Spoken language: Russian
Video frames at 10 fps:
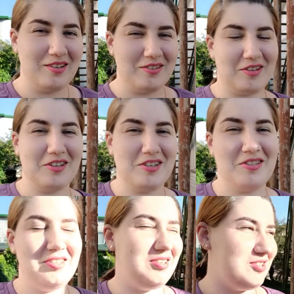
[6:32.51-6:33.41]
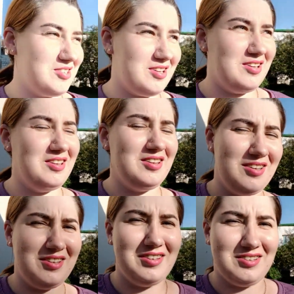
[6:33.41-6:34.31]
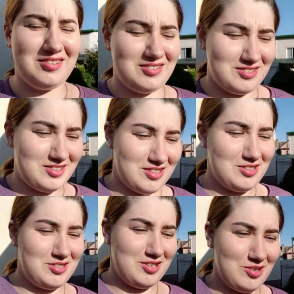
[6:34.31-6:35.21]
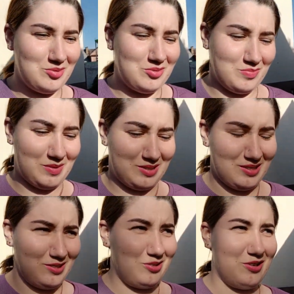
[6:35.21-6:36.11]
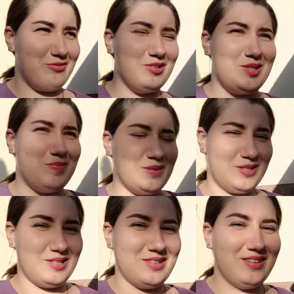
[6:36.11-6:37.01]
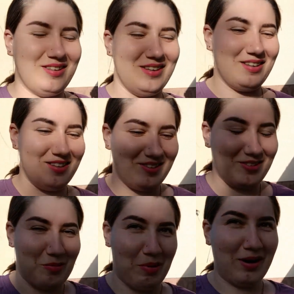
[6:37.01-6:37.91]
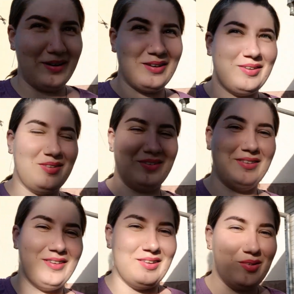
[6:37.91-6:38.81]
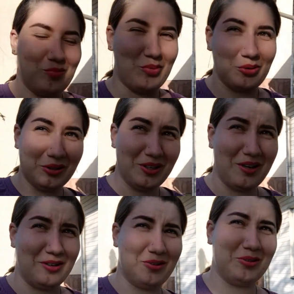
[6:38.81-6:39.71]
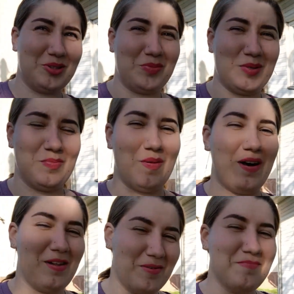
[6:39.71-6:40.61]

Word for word: Наконец-таки за, за неделю последнюю я выспалась нормально. Полдня, короче, поспала.